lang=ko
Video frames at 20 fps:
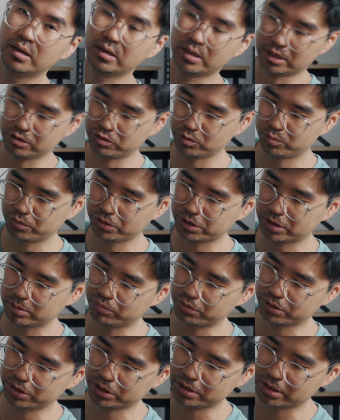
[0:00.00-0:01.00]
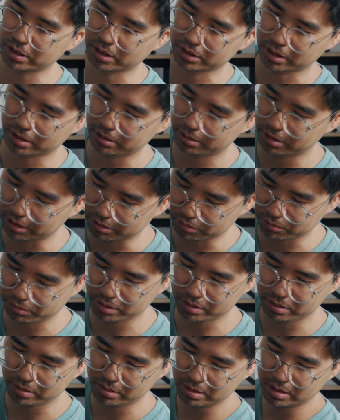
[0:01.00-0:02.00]
아주 푹신푹신하게 잘 돼
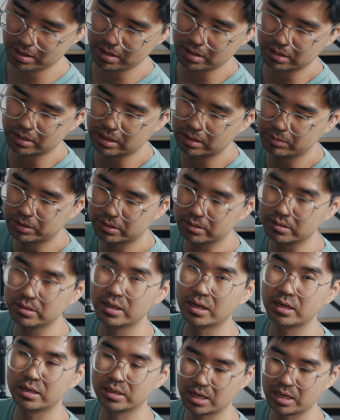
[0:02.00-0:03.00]
있고요 그 다음에 등산